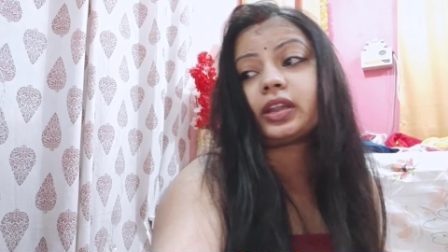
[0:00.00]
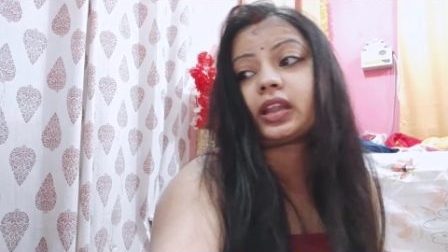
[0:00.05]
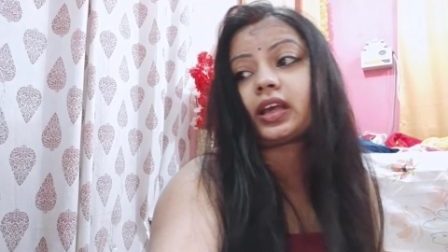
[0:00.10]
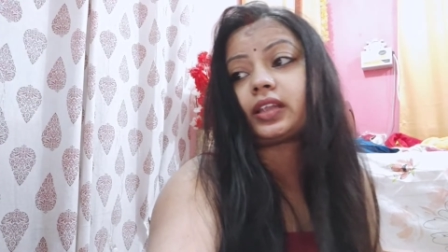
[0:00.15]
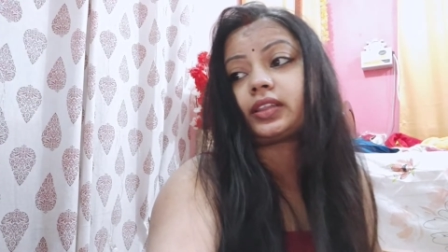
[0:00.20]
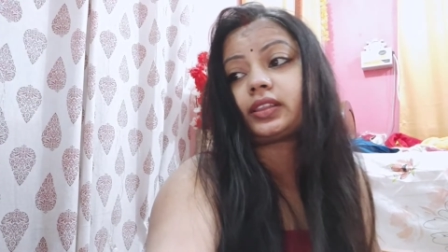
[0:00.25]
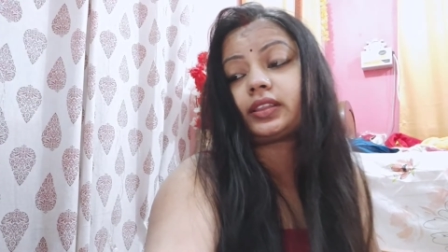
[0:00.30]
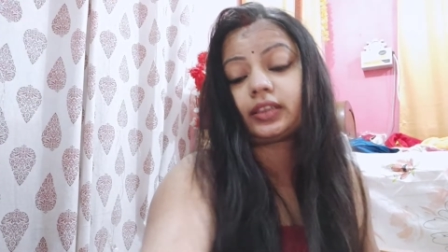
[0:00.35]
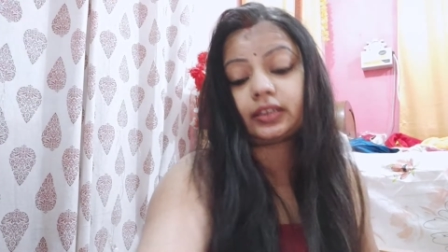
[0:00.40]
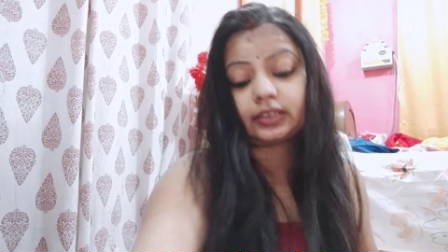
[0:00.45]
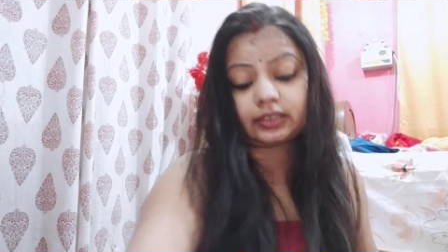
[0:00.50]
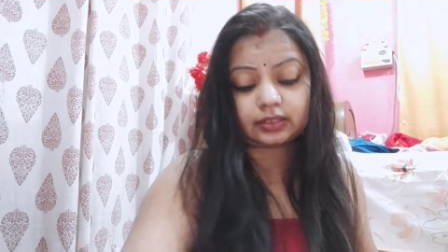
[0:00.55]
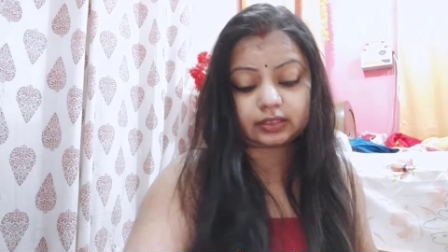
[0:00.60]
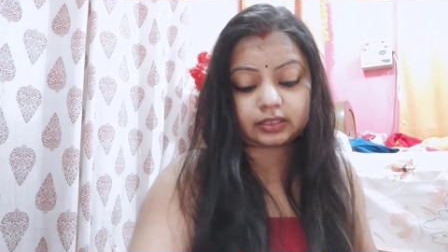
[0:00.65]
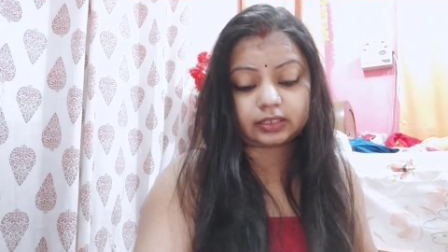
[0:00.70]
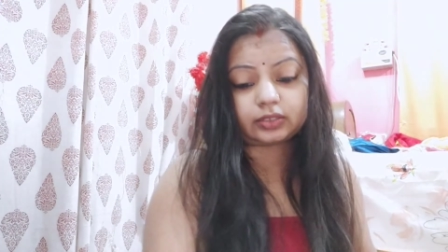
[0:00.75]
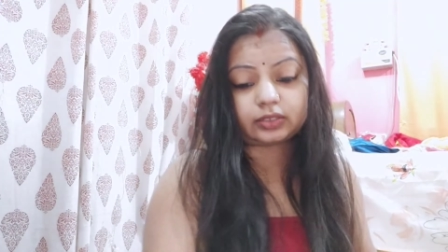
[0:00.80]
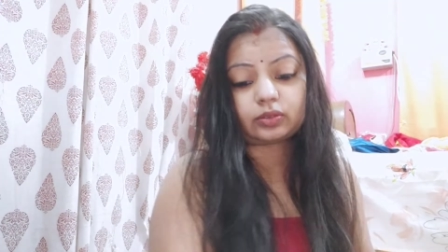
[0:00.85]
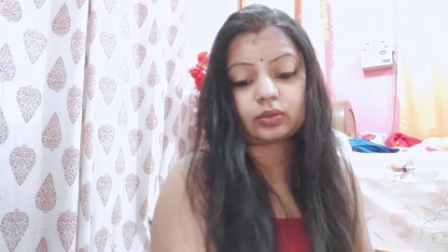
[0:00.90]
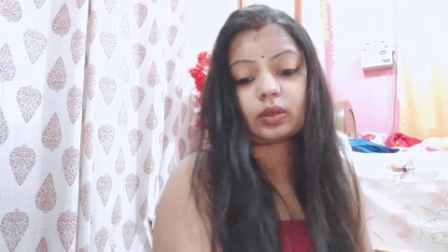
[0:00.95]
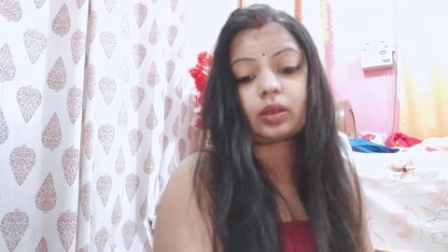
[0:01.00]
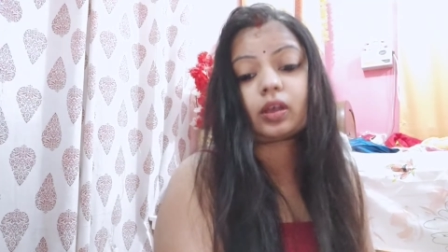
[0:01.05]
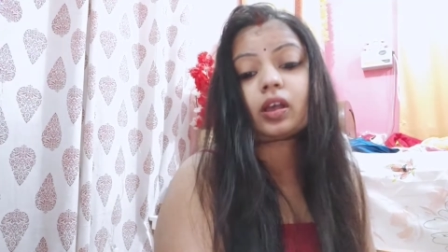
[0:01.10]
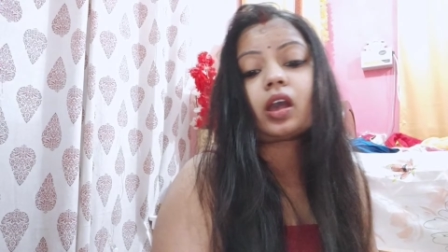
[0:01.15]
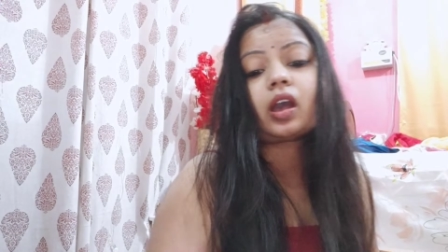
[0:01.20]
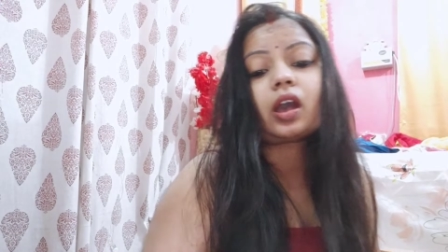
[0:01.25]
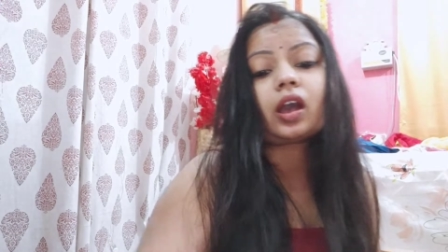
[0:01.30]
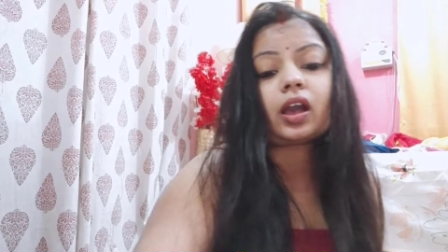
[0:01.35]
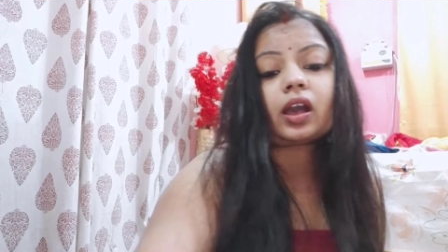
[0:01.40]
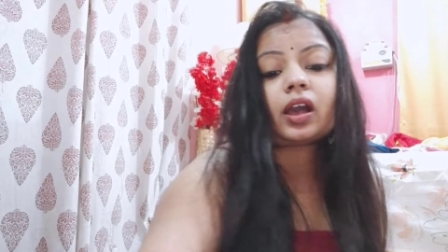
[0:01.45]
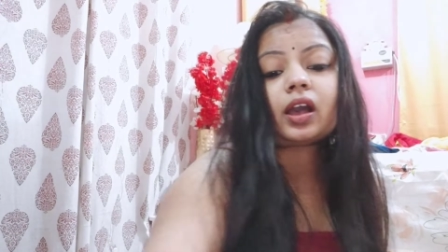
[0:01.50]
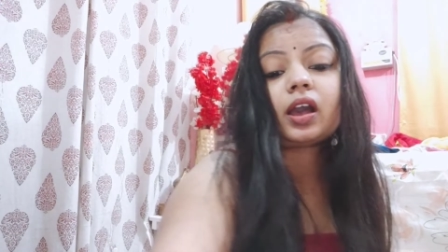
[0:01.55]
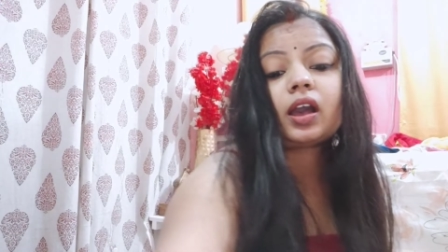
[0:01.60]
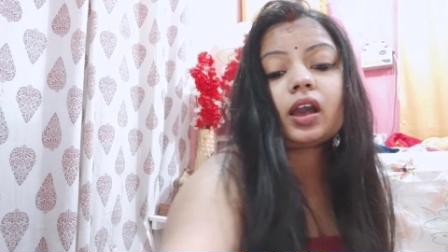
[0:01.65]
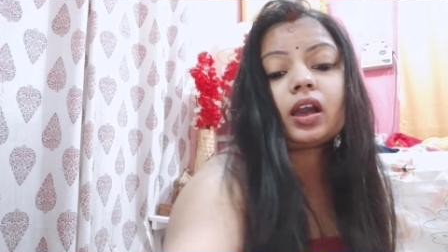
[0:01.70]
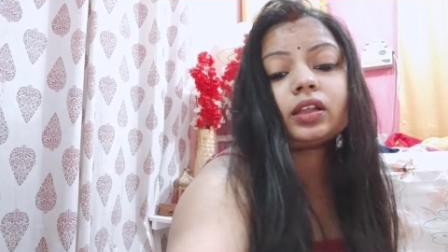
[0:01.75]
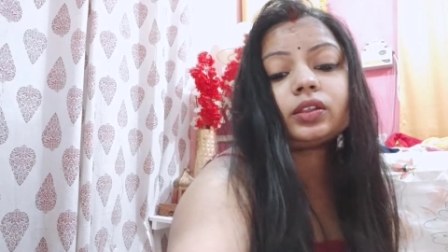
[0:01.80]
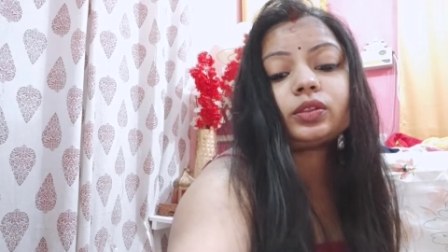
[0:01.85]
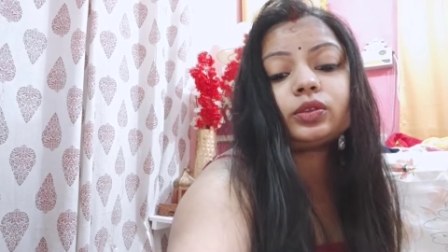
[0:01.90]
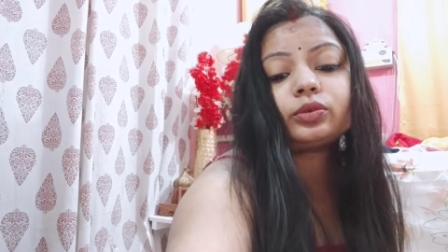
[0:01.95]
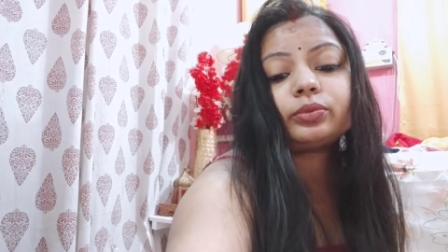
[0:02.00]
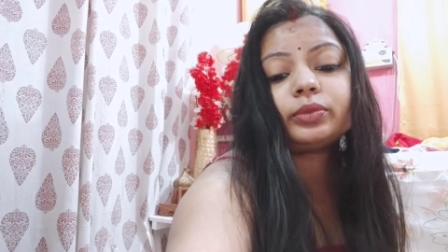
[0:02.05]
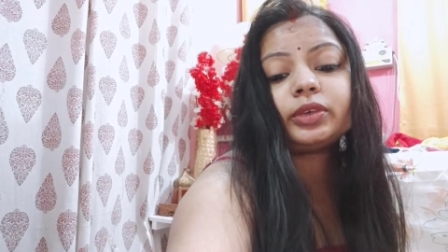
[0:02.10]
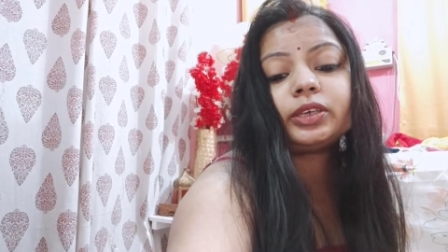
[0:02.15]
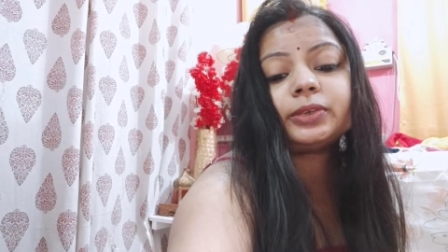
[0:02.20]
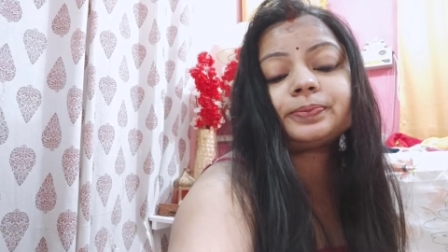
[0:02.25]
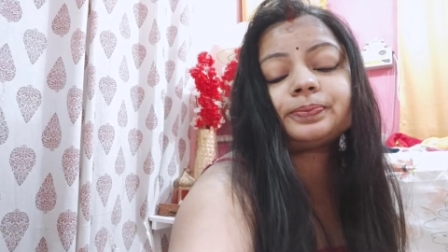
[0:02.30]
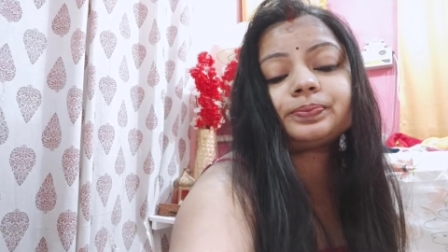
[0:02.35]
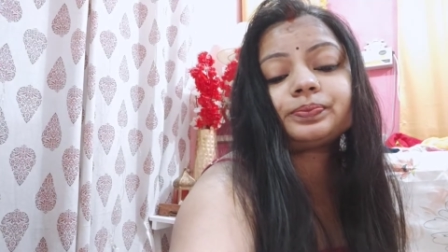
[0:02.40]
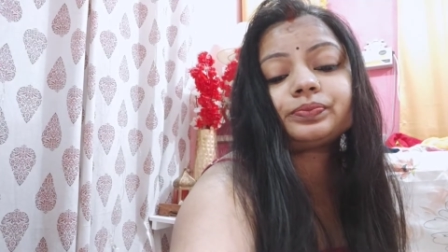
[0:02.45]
बनाते रहते हैं तो हाथों में